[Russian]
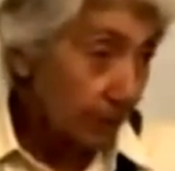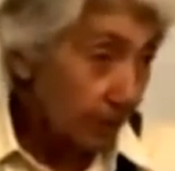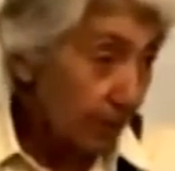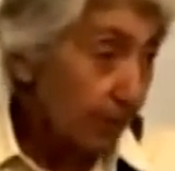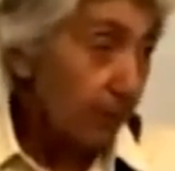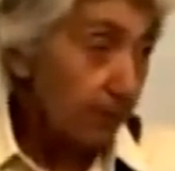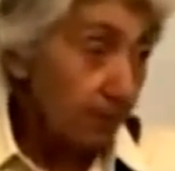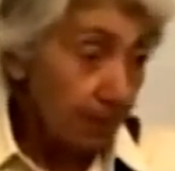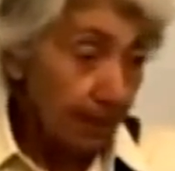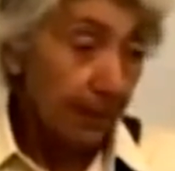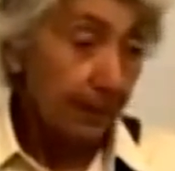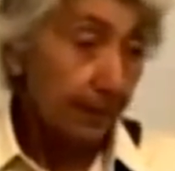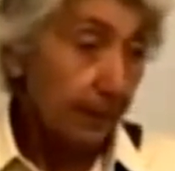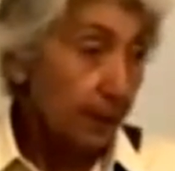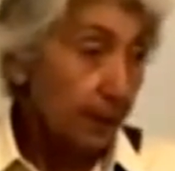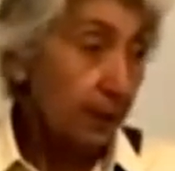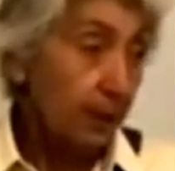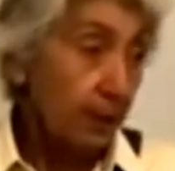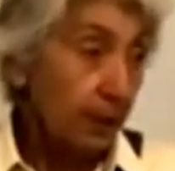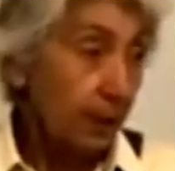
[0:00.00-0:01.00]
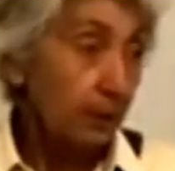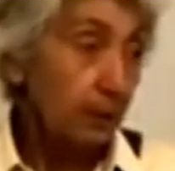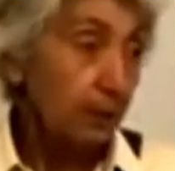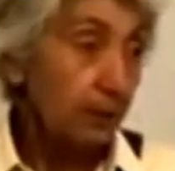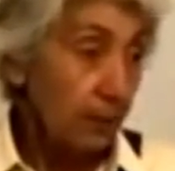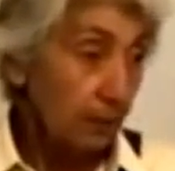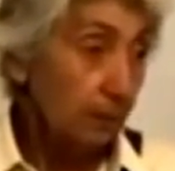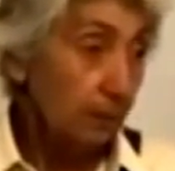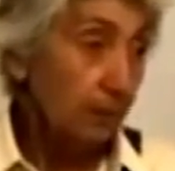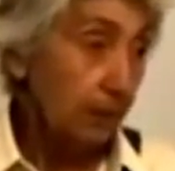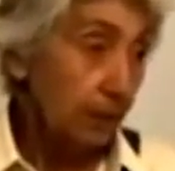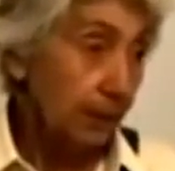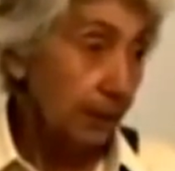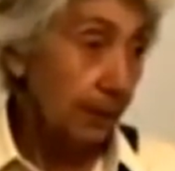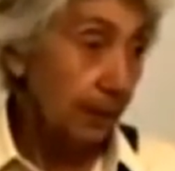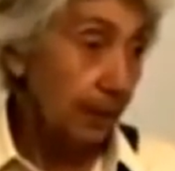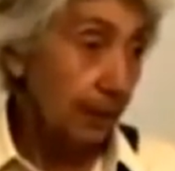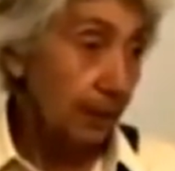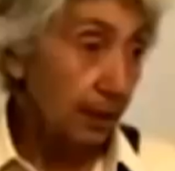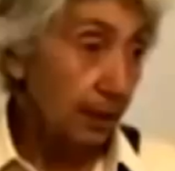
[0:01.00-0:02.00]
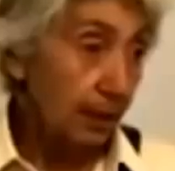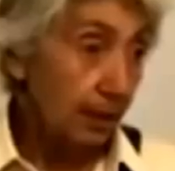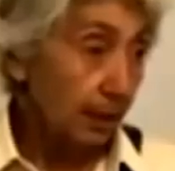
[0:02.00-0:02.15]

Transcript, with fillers: то мы были те же коровы курицы.